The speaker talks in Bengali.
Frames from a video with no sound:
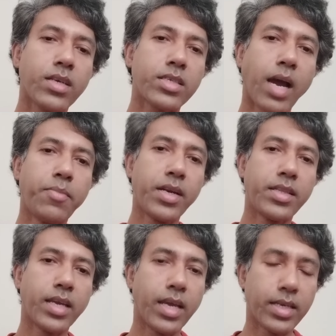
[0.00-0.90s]
সামনের
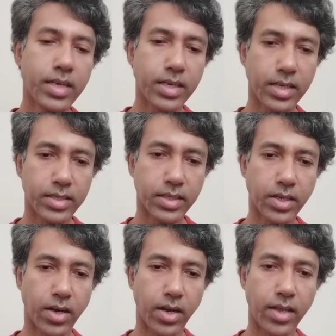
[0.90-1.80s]
দিকে এগিয়ে নিয়ে
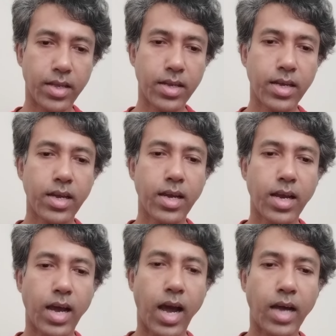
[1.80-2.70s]
যেতে হয়
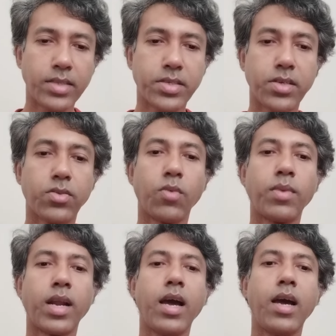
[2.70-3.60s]
আজ তোমরা